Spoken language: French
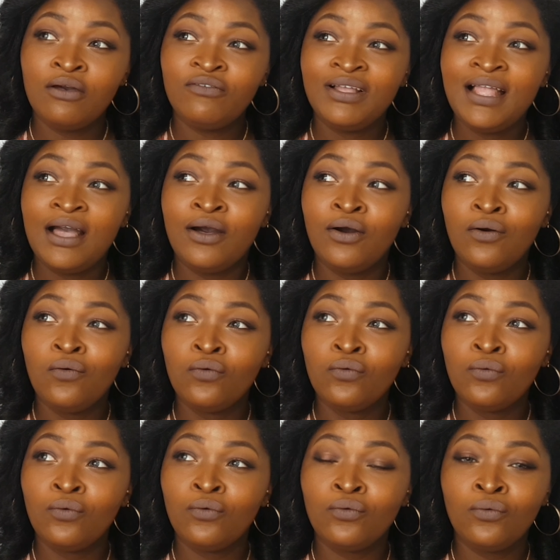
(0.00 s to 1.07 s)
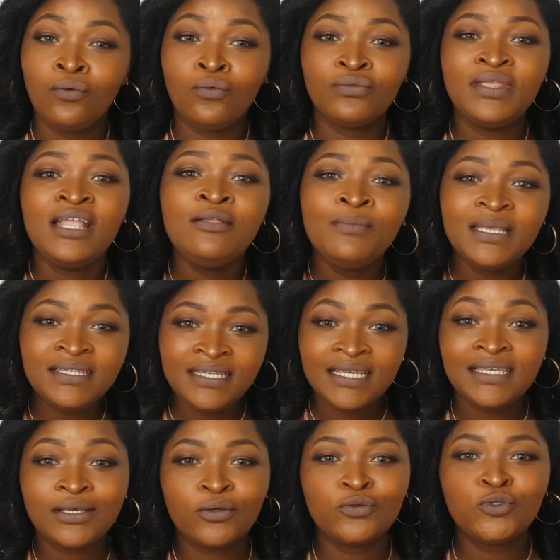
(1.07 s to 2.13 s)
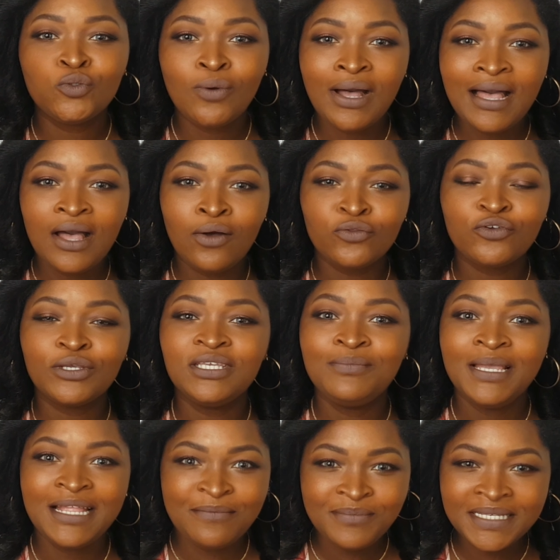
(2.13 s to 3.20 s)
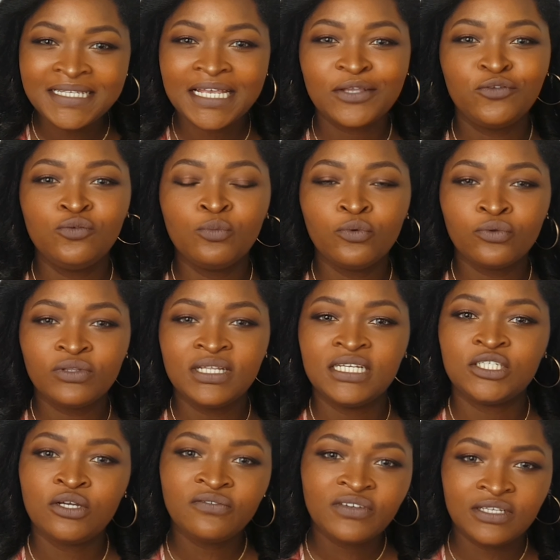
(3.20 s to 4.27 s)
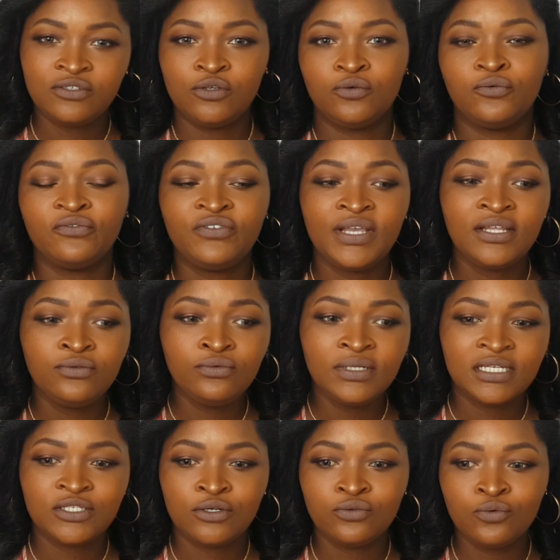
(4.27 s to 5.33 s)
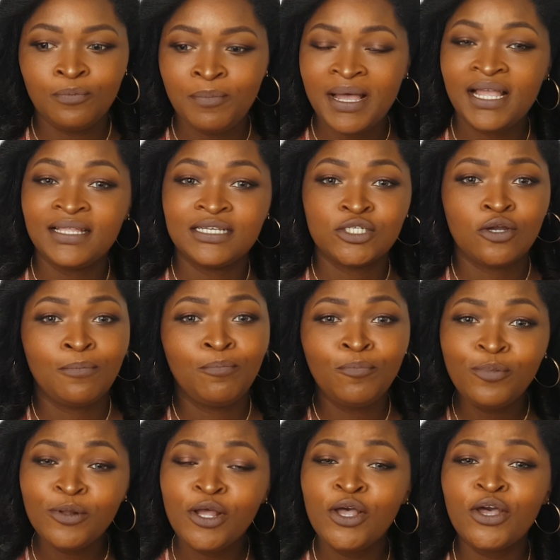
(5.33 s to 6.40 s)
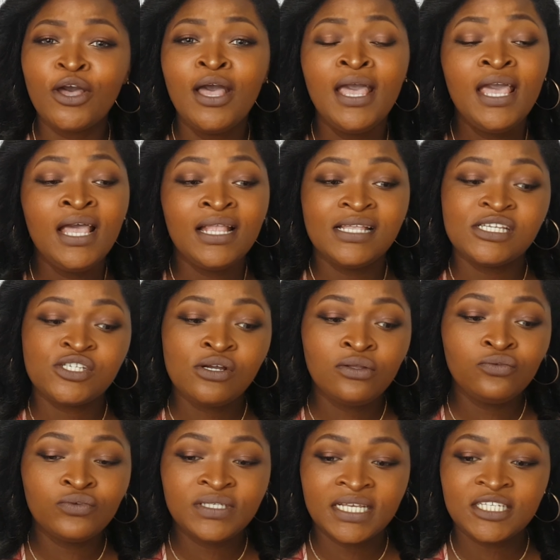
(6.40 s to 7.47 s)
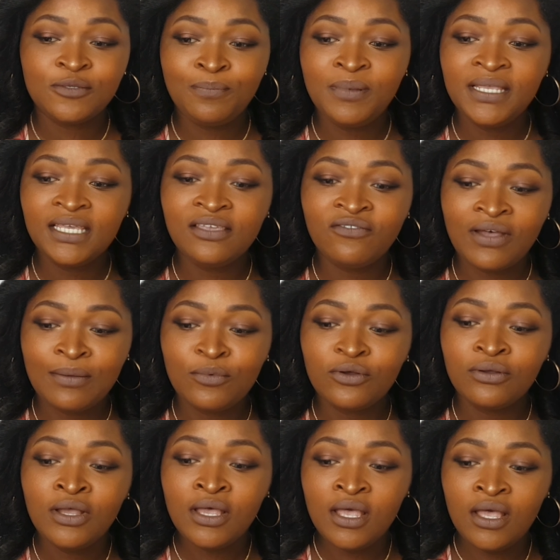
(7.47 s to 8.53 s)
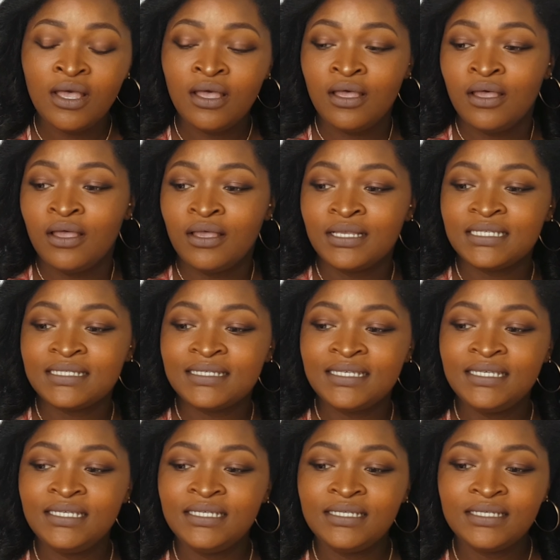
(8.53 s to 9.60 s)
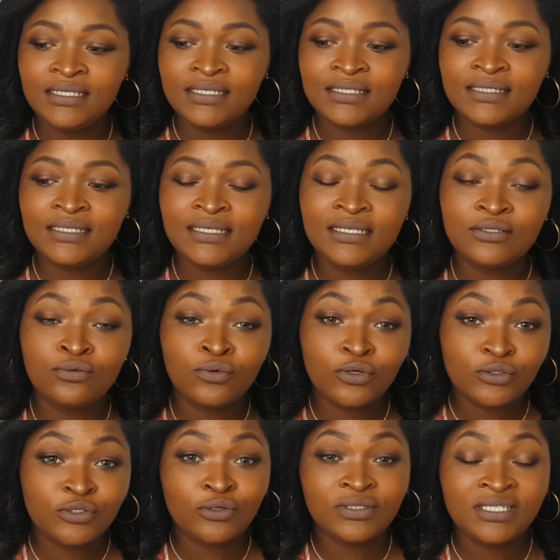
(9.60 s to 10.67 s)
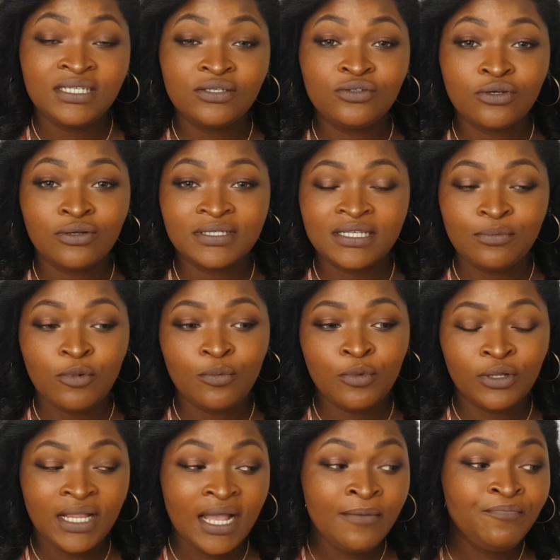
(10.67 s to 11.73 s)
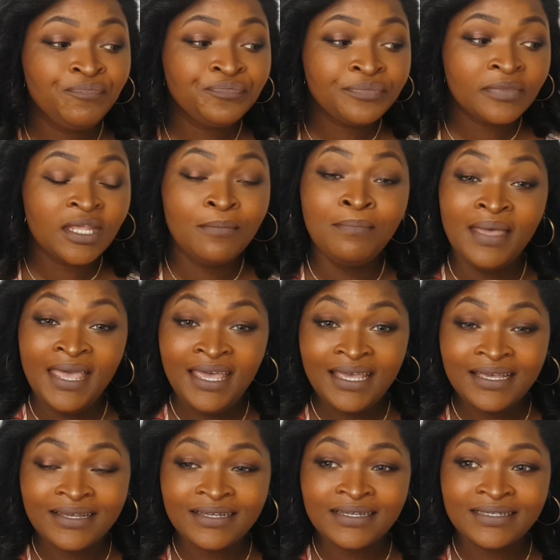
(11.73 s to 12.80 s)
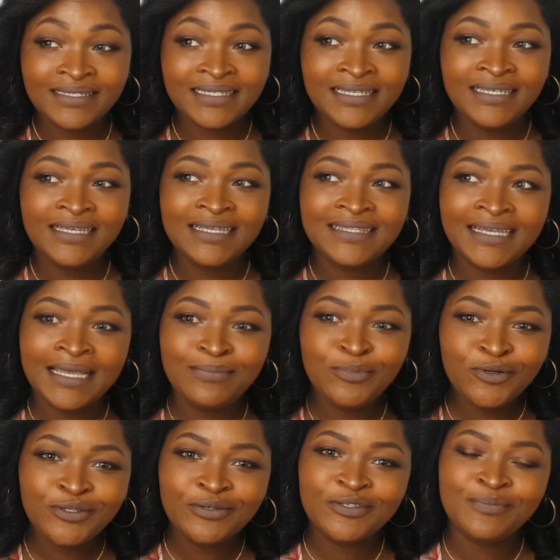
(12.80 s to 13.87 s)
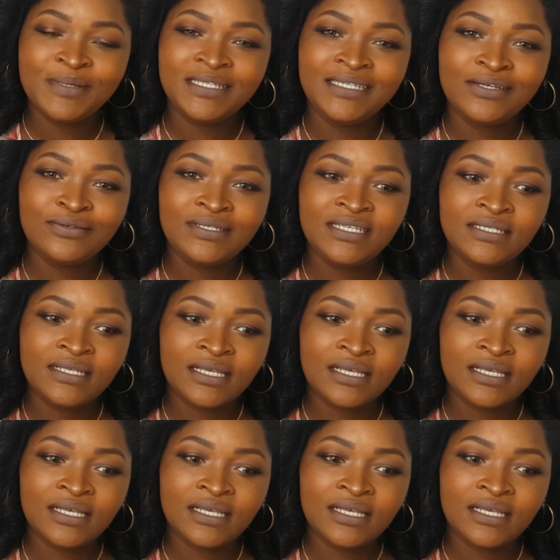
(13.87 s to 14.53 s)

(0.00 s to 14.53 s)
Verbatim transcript: voilà, on, a on, le métier qui reçoit, entre guillemets, la misère du monde. Les gens viennent se confier à nous, les gens nous parlent, les gens pleurent, les gens nous expliquent vraiment ce qu'ils ont ressenti durant ce moment là Mais ce qui est très beau dans ce métier aussi,